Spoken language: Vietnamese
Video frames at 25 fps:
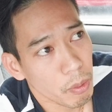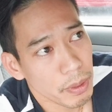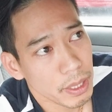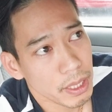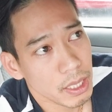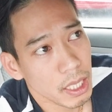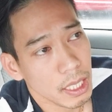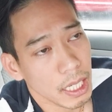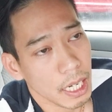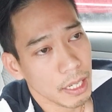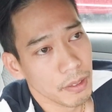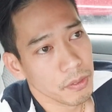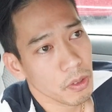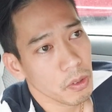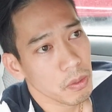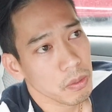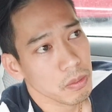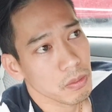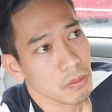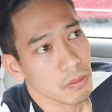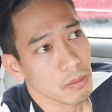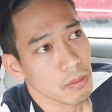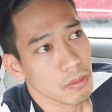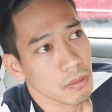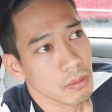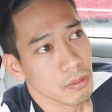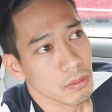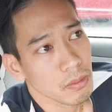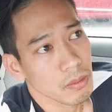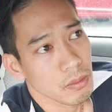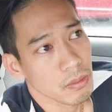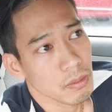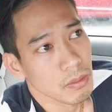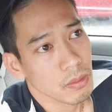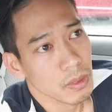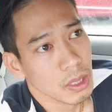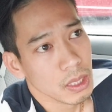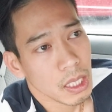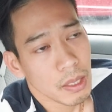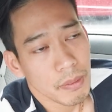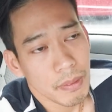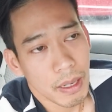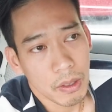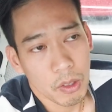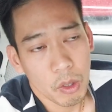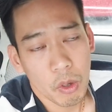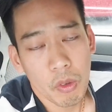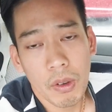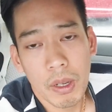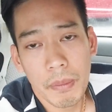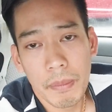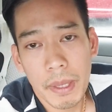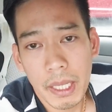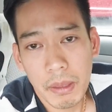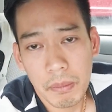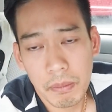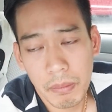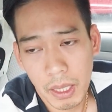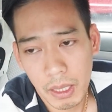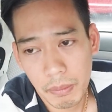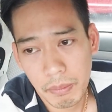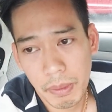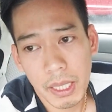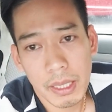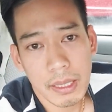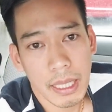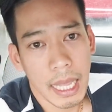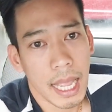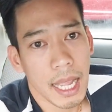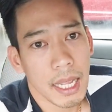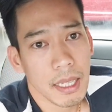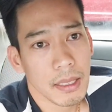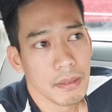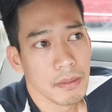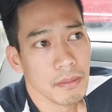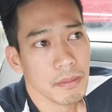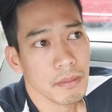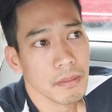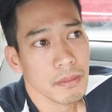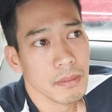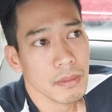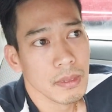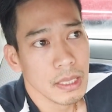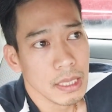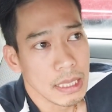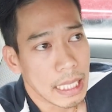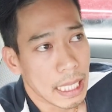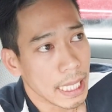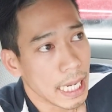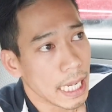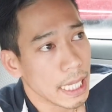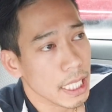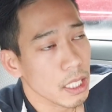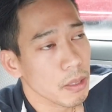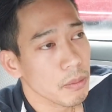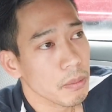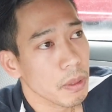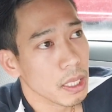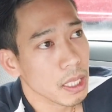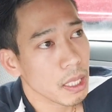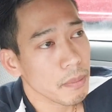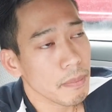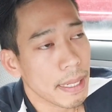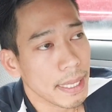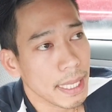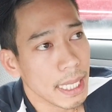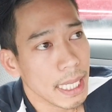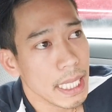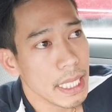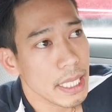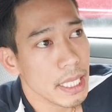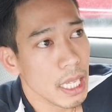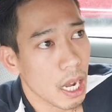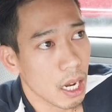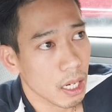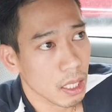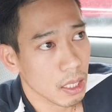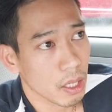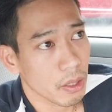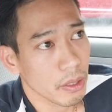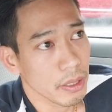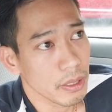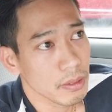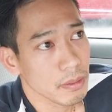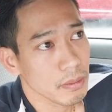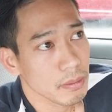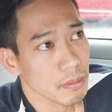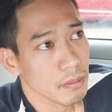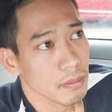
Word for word: một gia đình hạnh phúc các bạn cũng phải biết mình biết ta chẳng hạn như mà các bạn đã lấy vợ rồi